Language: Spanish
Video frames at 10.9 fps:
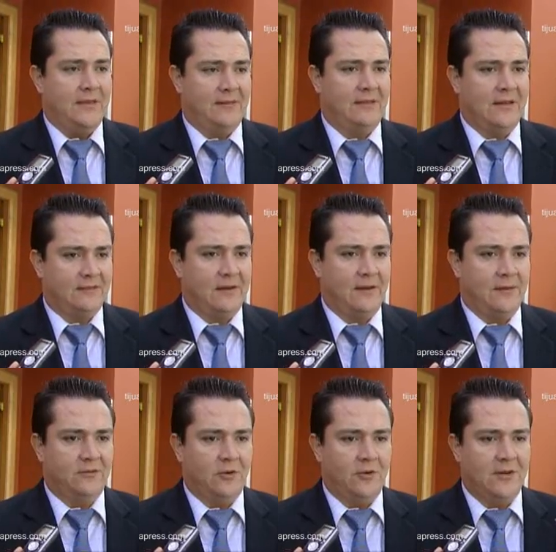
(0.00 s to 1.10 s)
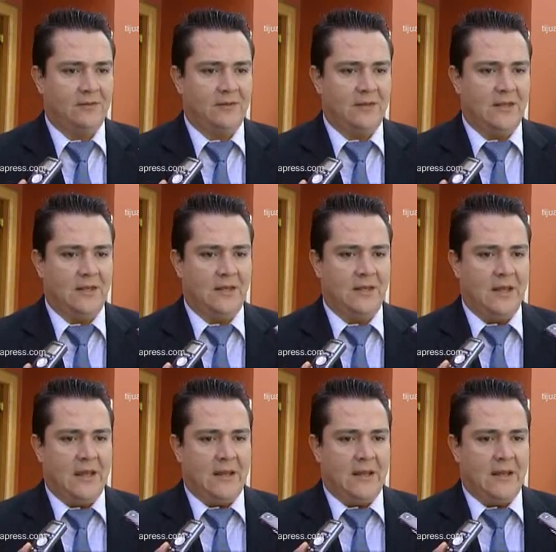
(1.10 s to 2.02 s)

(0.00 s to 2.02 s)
de hacer estas revisiones y,